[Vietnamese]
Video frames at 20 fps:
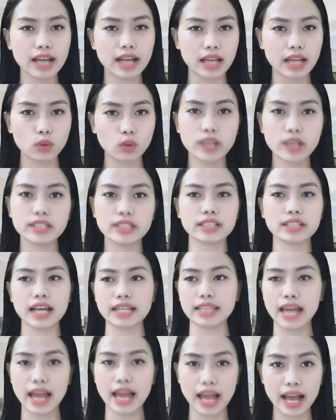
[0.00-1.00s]
cả tuần cả
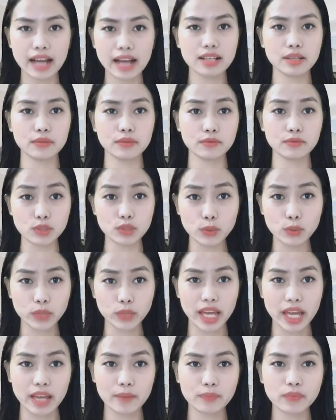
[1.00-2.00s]
tháng ví dụ
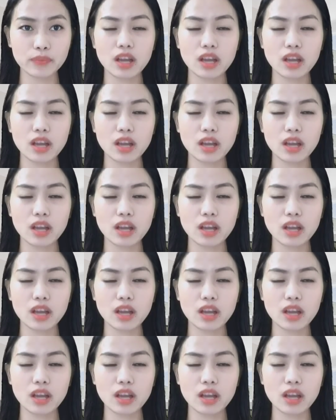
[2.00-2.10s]
thế